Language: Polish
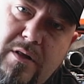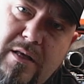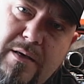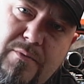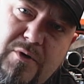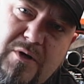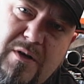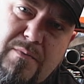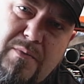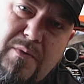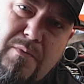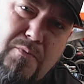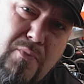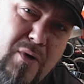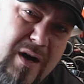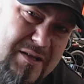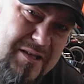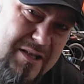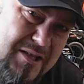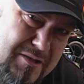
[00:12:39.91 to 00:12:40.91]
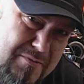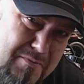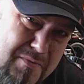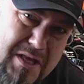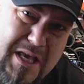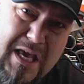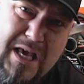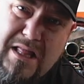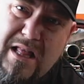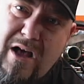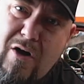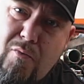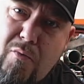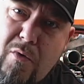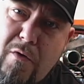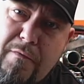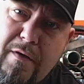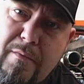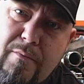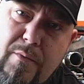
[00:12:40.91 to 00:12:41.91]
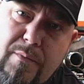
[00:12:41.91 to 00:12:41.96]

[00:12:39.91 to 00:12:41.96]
tym, żeby płacić mniej na umowie,